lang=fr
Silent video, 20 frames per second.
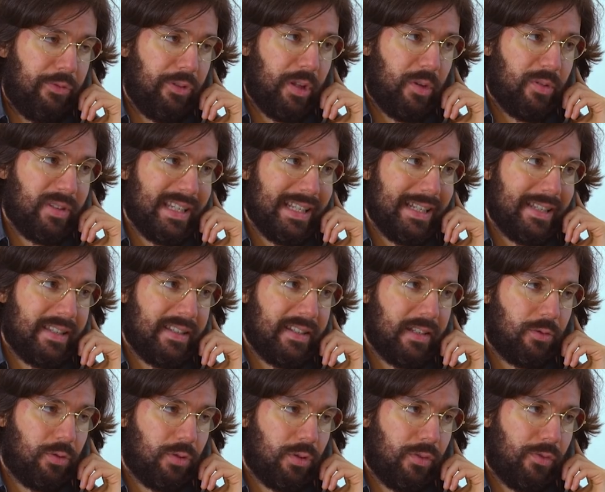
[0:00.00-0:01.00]
me faudra aussi la
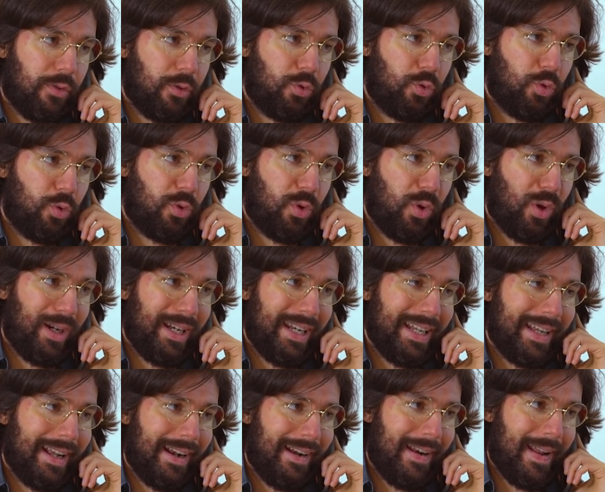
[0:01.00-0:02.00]
signature de votre tuteur
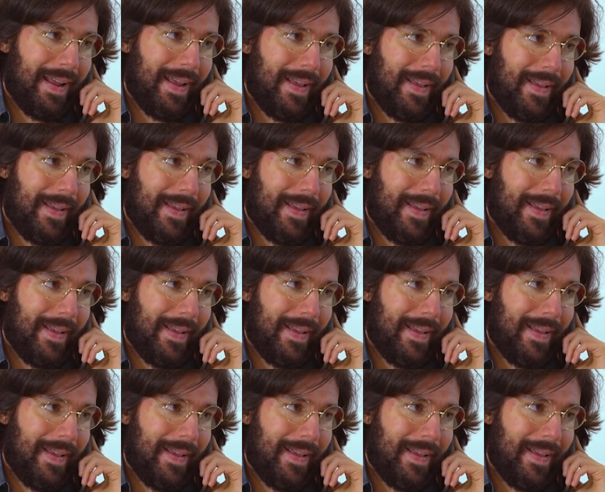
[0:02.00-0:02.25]
légal.